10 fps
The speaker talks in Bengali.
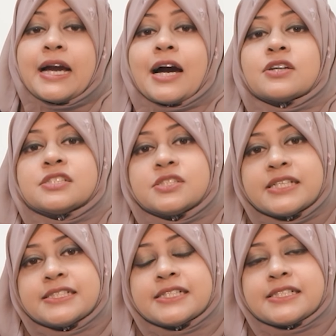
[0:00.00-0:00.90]
কারণ
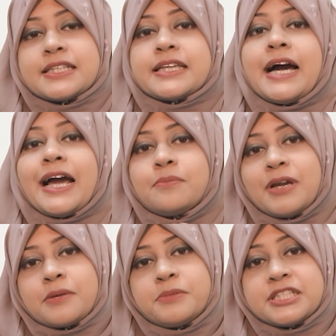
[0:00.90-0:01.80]
স্ট্রেসের সাথে হাই
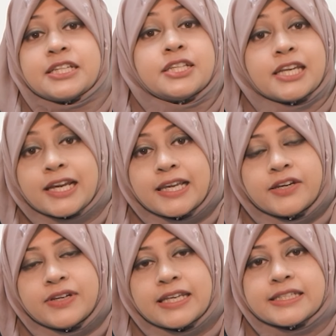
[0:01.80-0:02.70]
ব্লাড প্রেশার ডিরেক্টলি
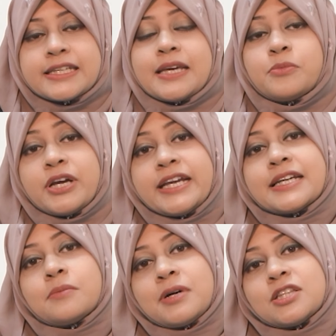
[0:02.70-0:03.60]
রিলেটেড এবং
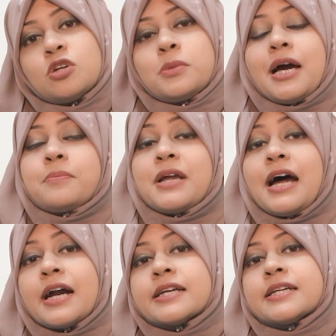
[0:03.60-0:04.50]
এটার মাধ্যমে আপনার
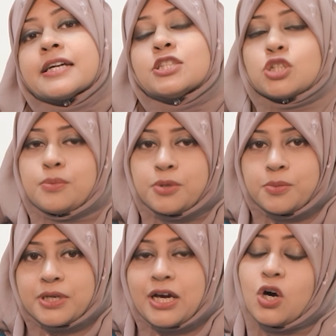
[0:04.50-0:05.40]
হার্ট অ্যাটাকের
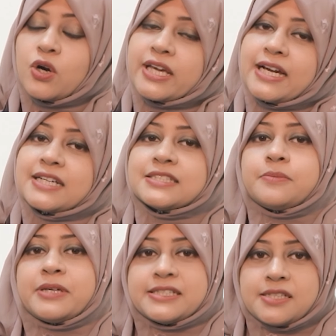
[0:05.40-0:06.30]
সম্ভাবনা অনেকাংশে
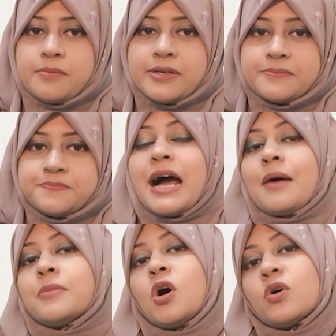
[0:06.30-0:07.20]
বেড়ে যাবে
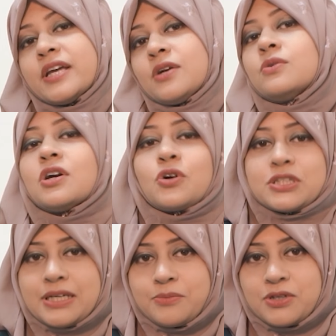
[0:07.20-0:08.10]
আমরা অনেকগুলো
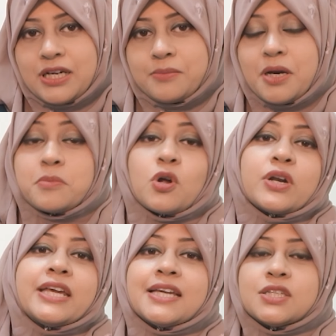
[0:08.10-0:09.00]
কথা বললাম আমরা
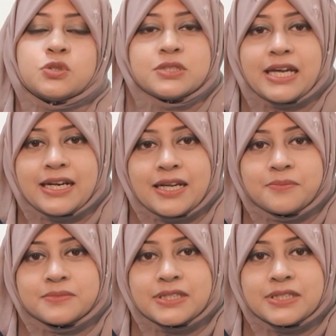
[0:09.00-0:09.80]
অনেক কিছু জানলাম